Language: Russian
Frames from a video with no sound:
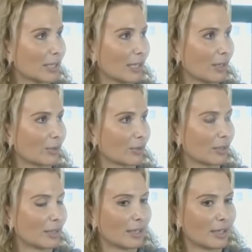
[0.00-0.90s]
медалью,
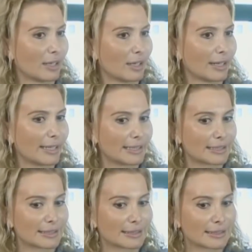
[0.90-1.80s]

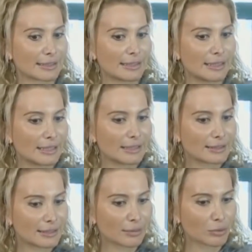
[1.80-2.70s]
с, и,
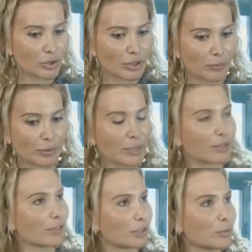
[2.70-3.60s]
с тем, что она
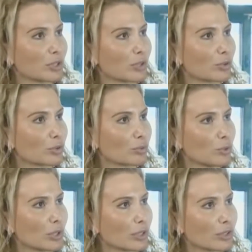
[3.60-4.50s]
понимает, весь мир на нее
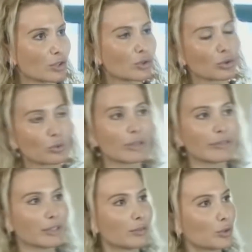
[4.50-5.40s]
смотрит и ждет. Ну
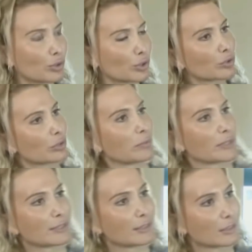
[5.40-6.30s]
давай, девчонка, что ты
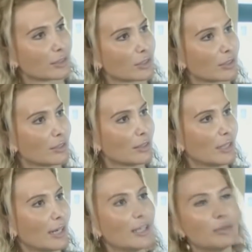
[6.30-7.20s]
теперь сделаешь?
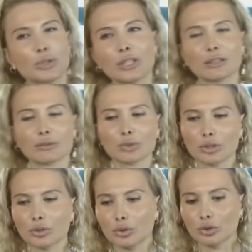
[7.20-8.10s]
И вот это вот
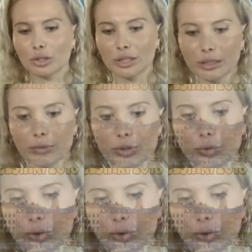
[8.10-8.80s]
еще, что она там